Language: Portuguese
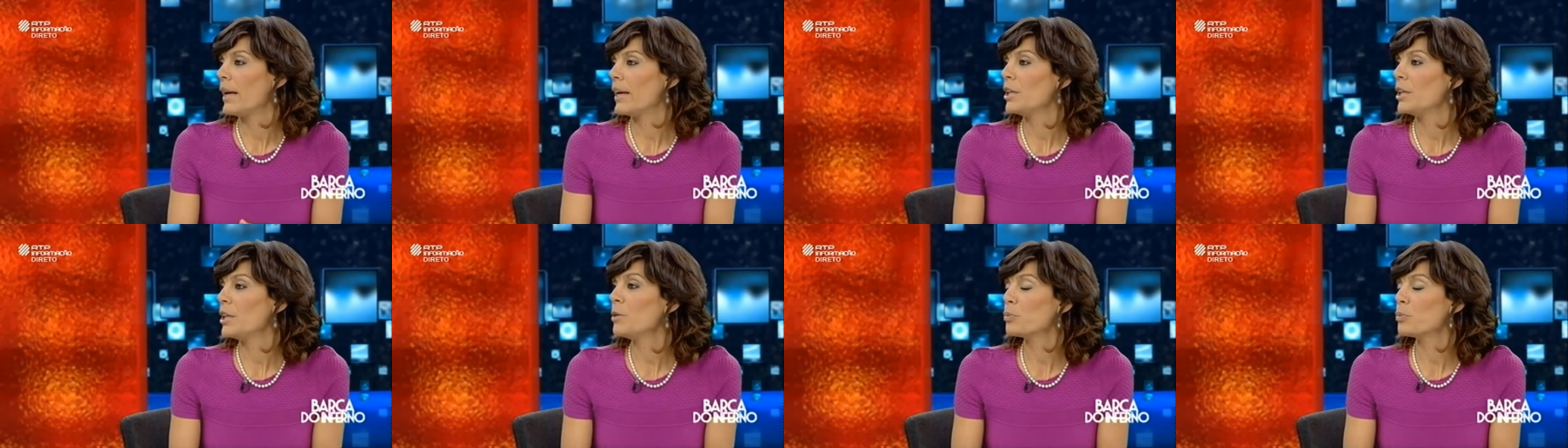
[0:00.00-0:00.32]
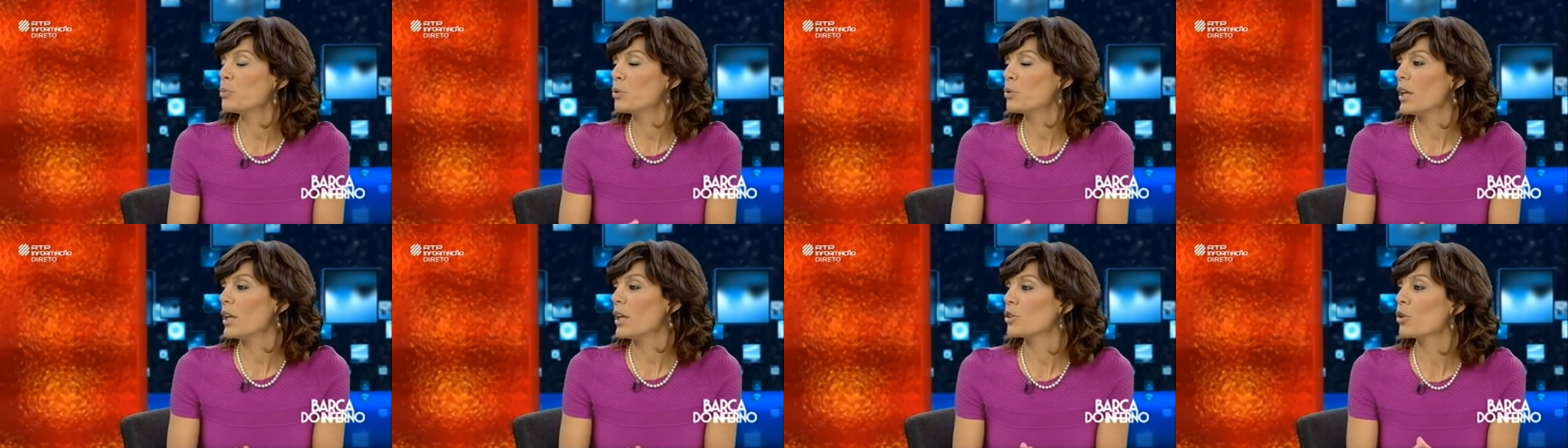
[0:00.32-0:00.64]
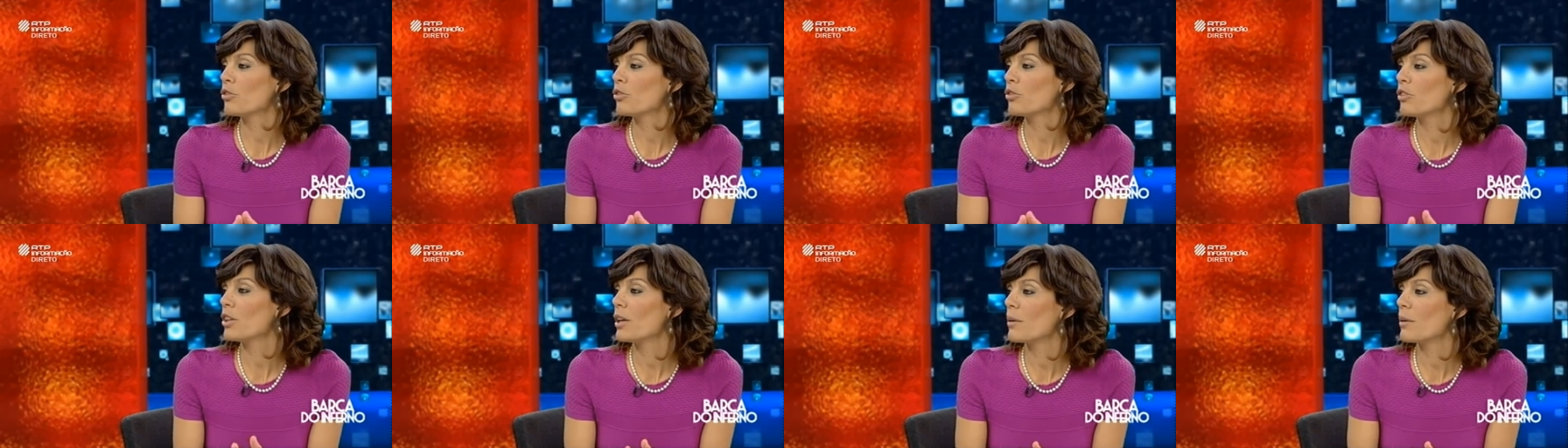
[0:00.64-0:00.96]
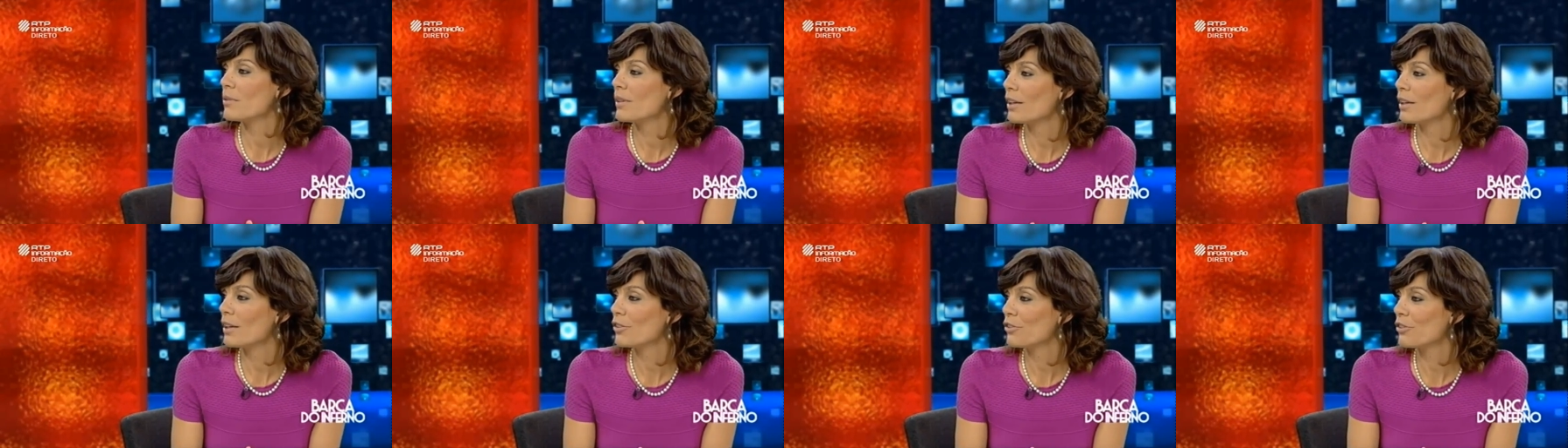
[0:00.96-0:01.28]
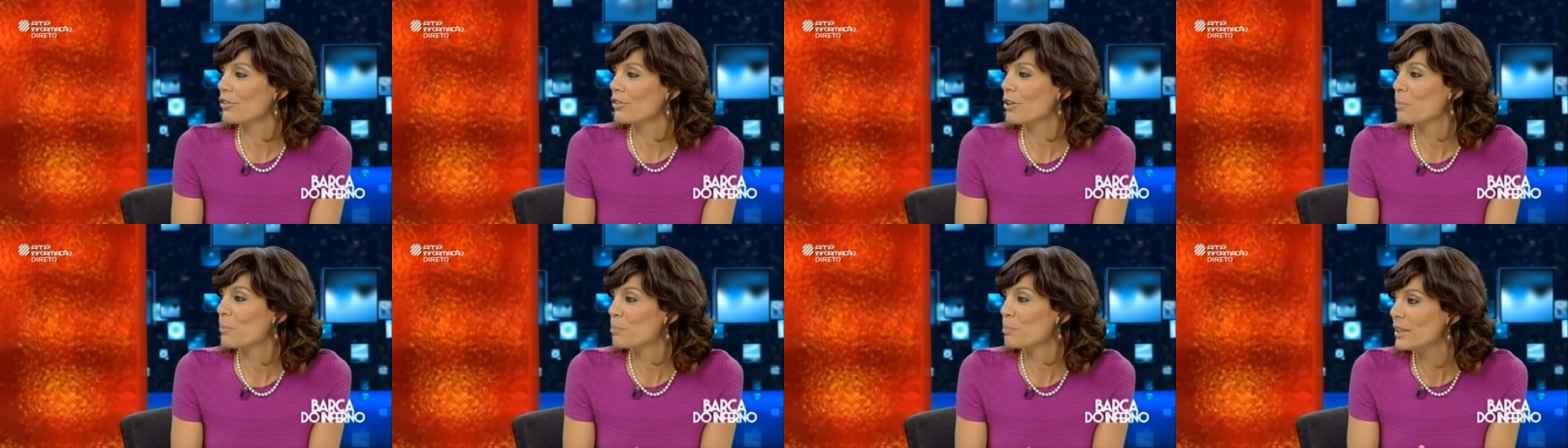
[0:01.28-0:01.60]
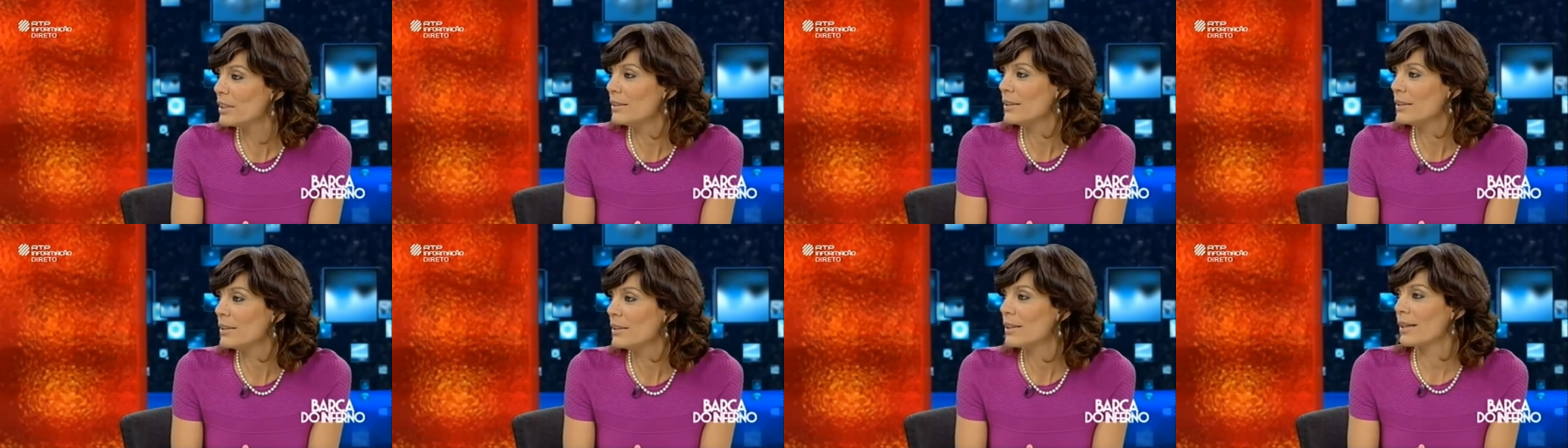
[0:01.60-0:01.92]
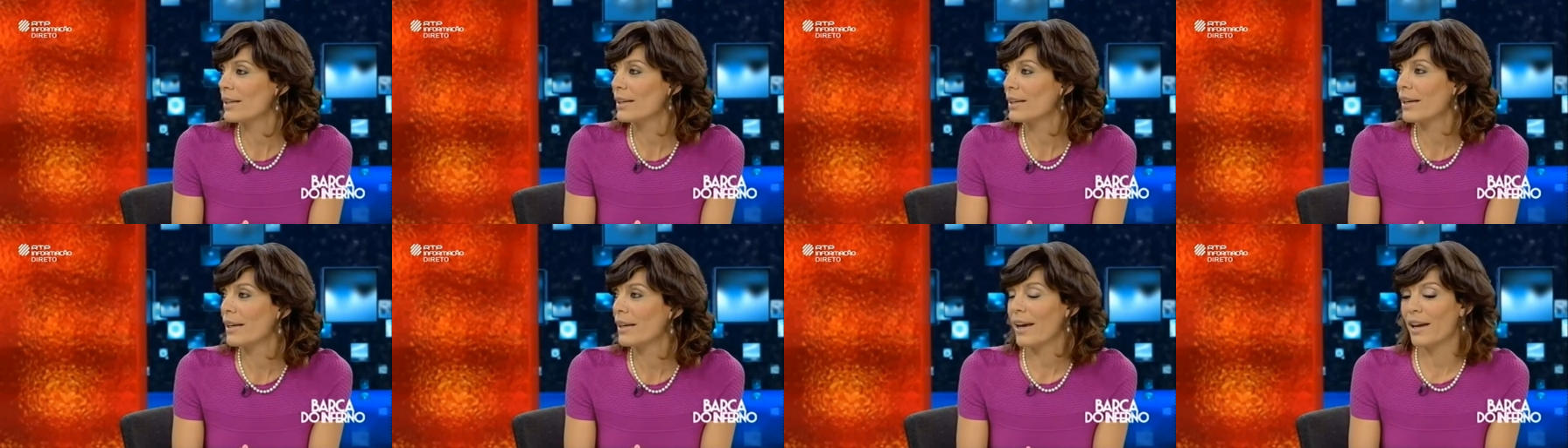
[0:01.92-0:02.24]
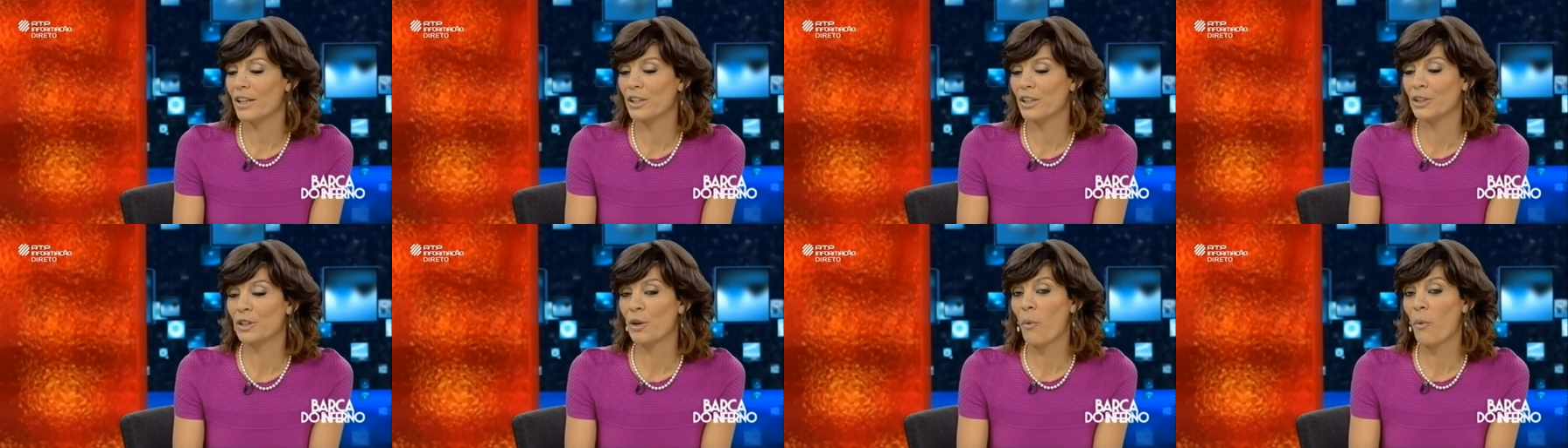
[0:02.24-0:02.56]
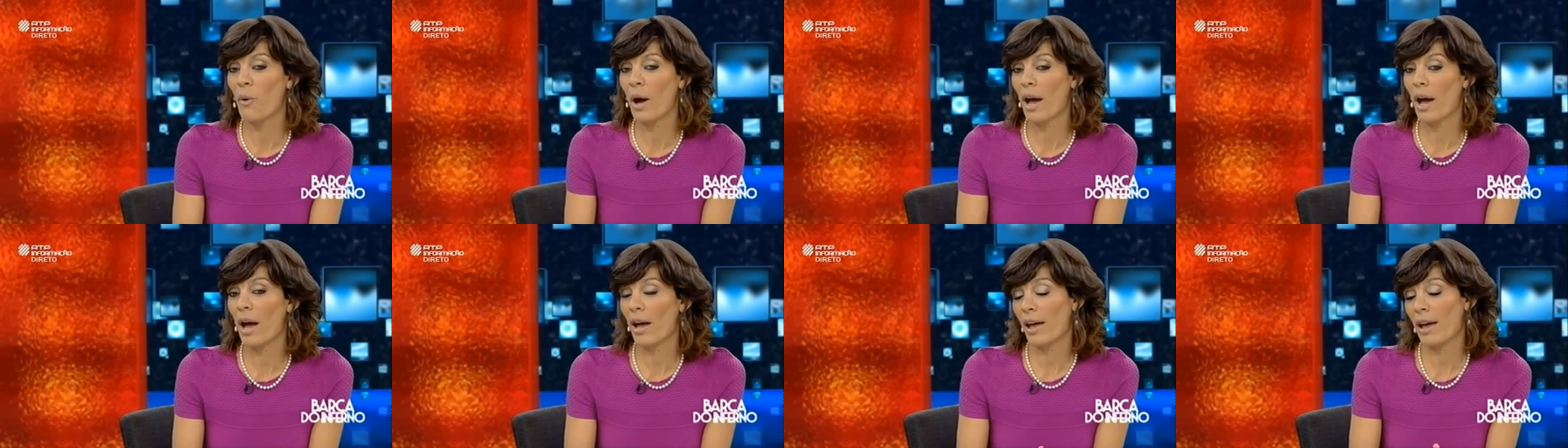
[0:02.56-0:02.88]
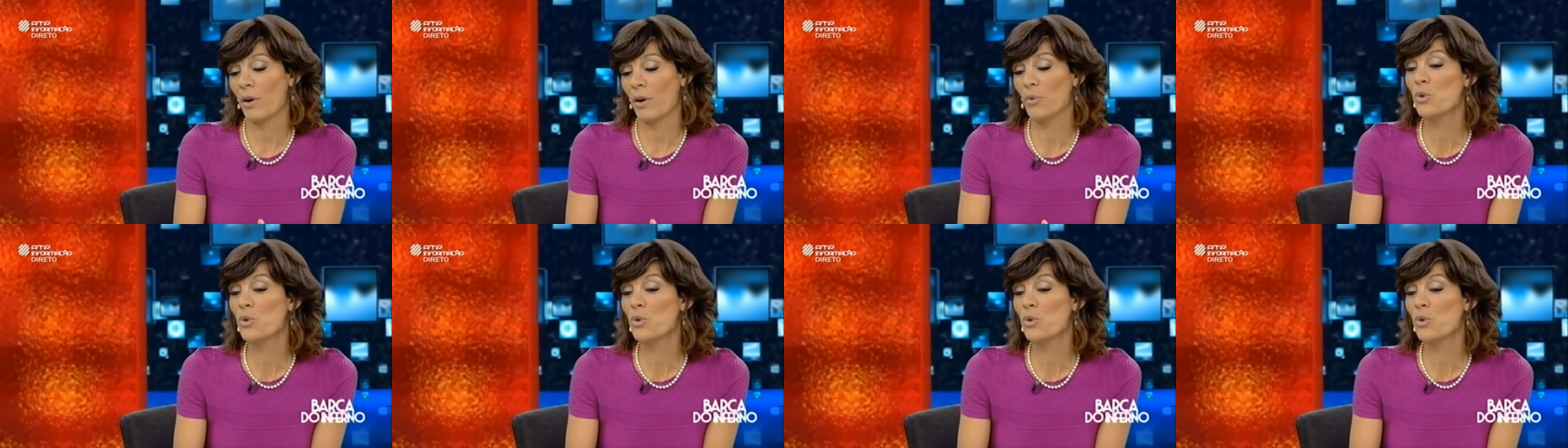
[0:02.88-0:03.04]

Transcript: Eh, e, portanto, nós temos esta política que é não, eh,